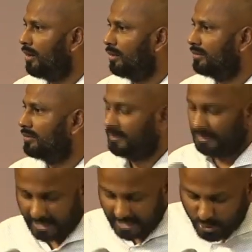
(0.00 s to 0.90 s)

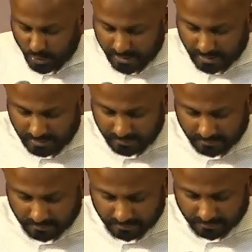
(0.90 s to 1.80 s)
Waouh Et
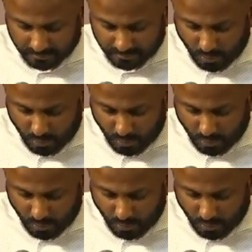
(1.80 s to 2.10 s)
l'huile,